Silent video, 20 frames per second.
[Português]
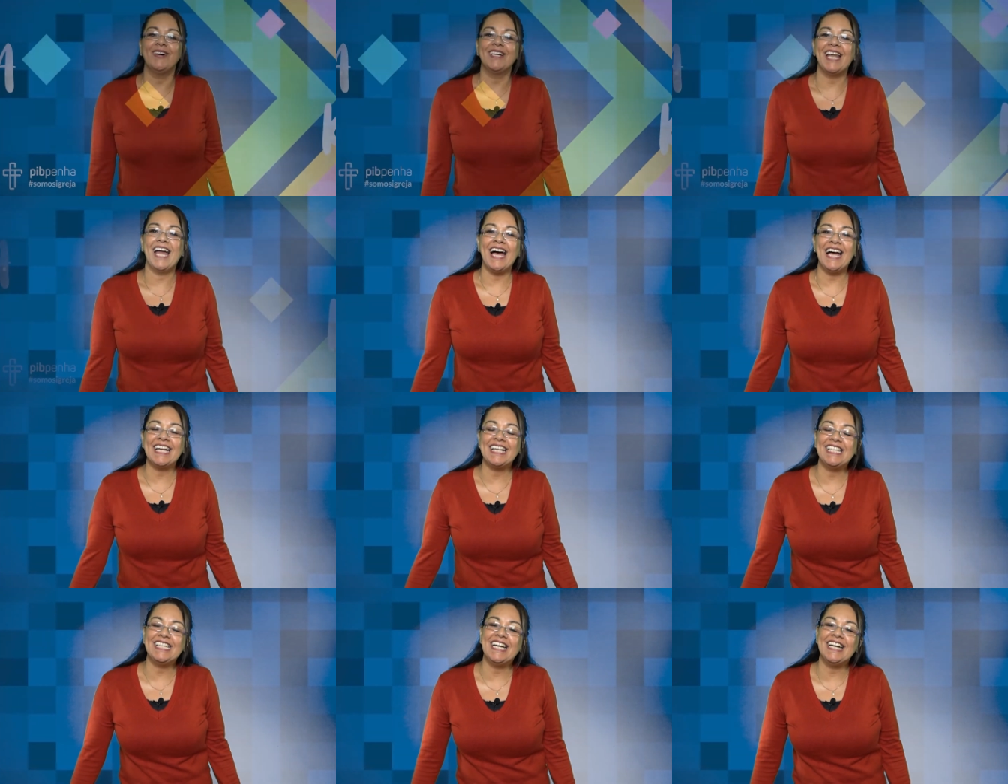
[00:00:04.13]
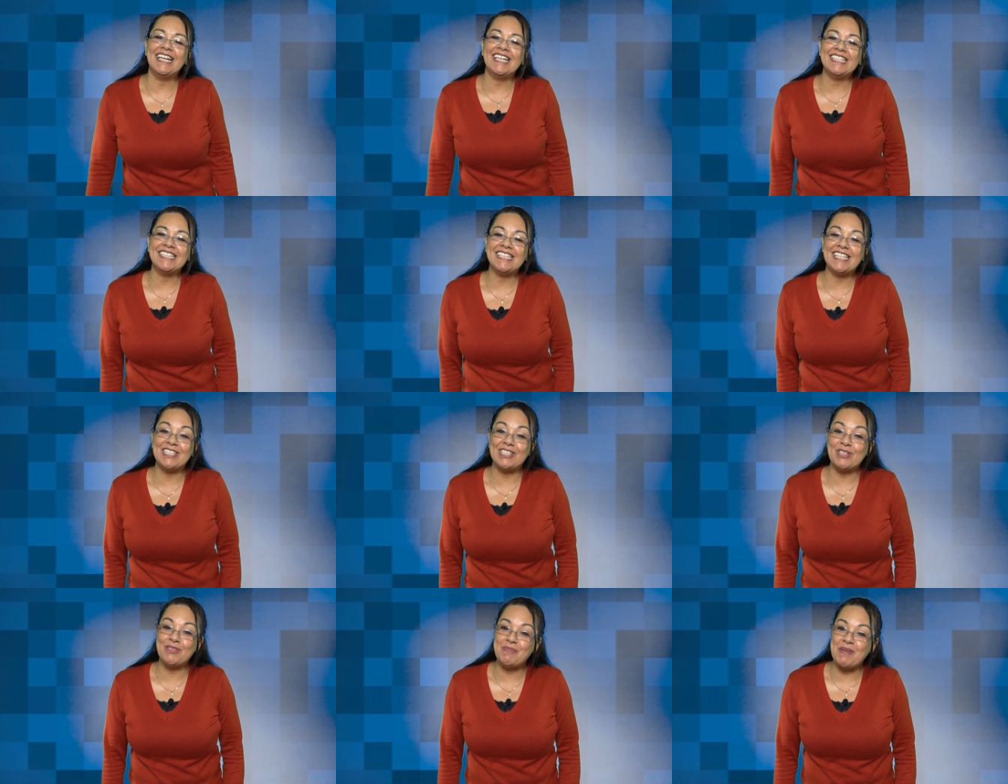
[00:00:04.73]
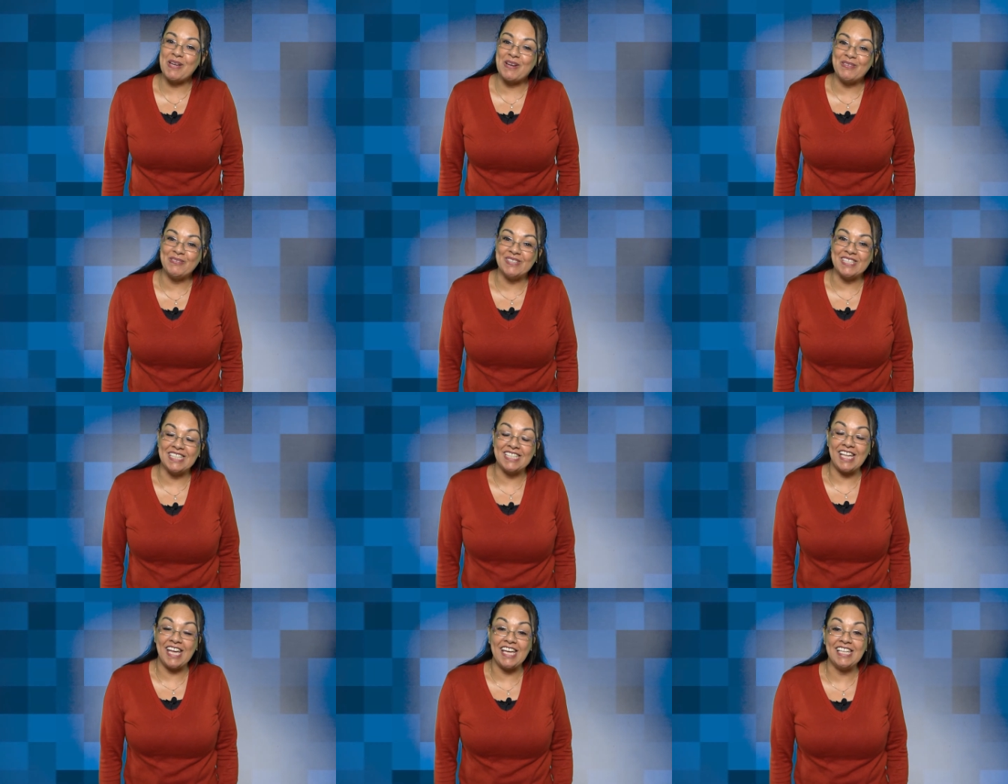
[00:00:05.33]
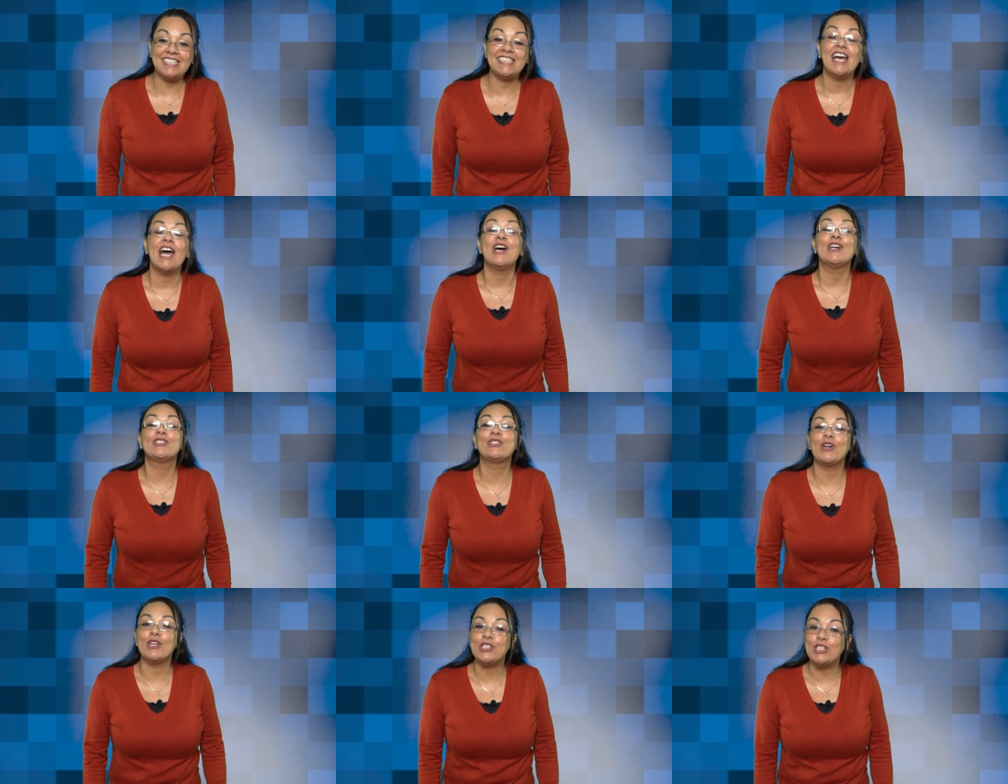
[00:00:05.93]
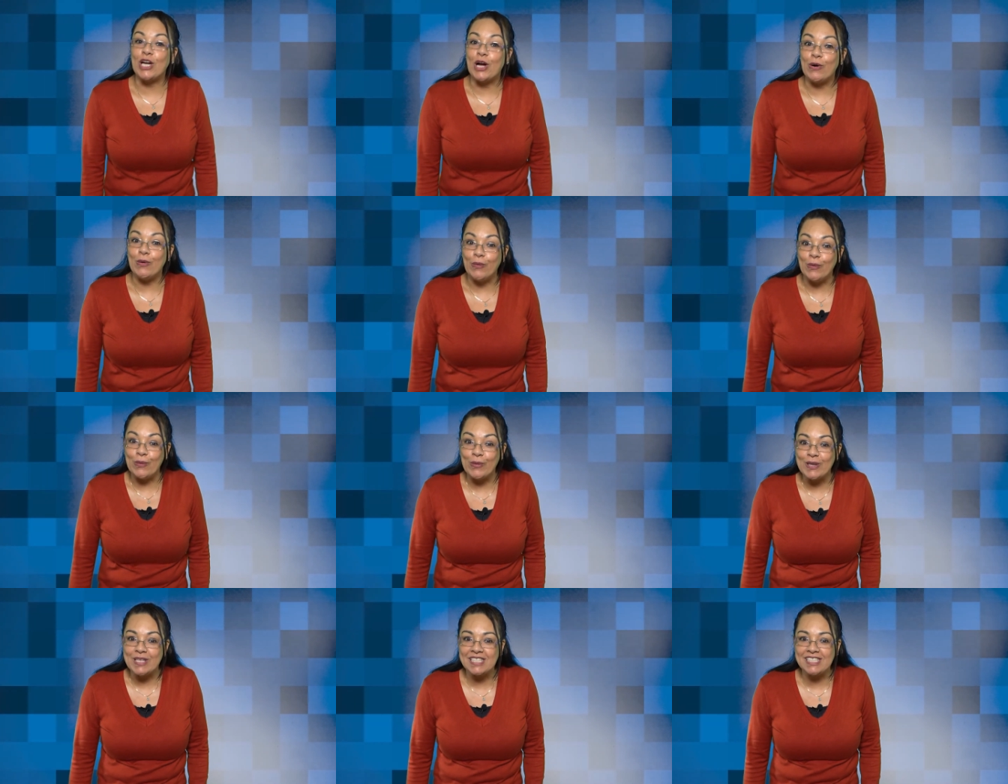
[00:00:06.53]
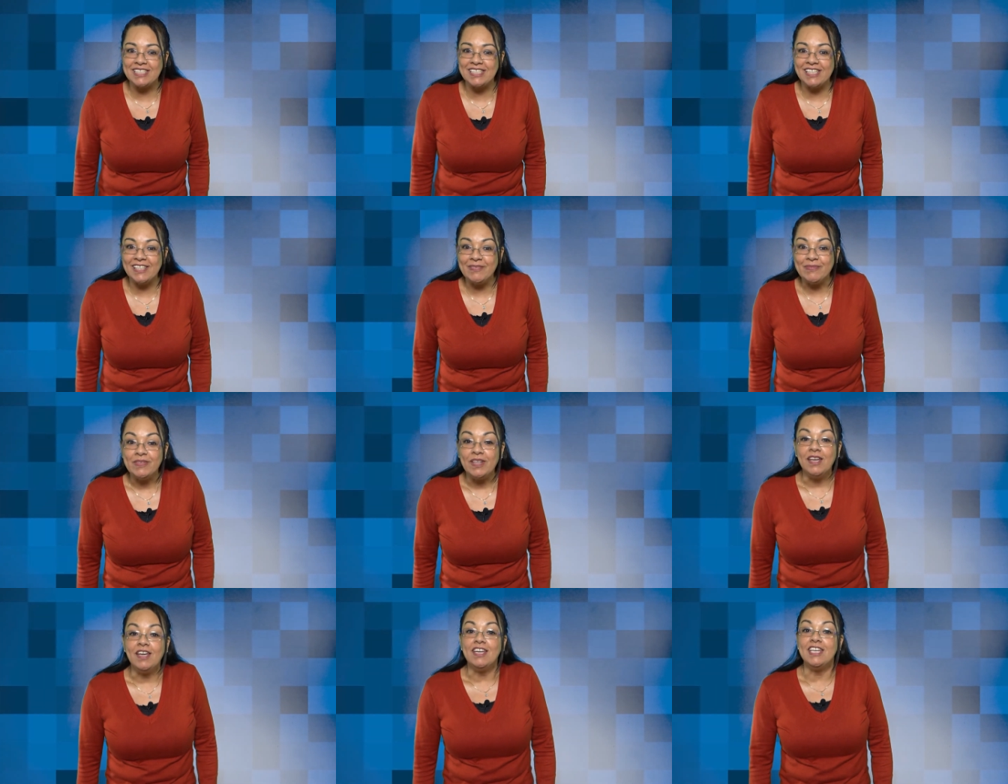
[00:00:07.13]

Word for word: Olá, crianças, tudo bem com vocês? Sou a tia Rose.